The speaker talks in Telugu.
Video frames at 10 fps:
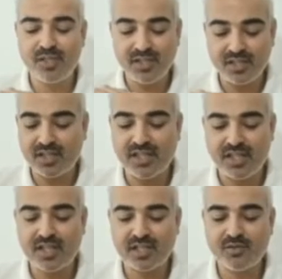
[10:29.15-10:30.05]
భస్మ
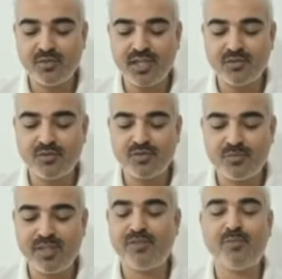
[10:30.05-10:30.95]
స్నానము
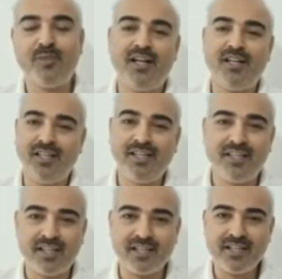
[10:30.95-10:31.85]
విశేషమైన
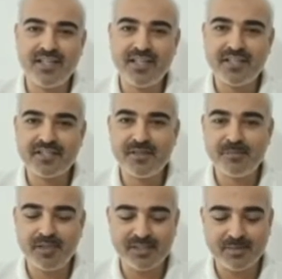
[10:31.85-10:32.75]
తాత్పర్యం
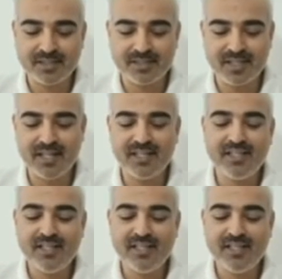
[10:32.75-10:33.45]
కూడా ఇదే